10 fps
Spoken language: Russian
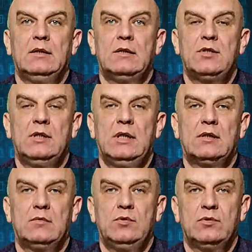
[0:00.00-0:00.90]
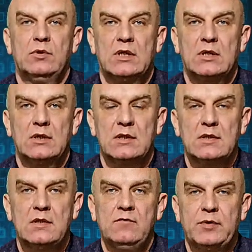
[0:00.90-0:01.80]
начинает работу наш
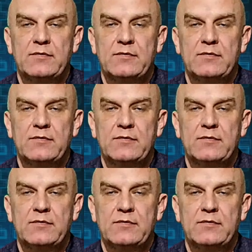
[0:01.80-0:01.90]
интенсив,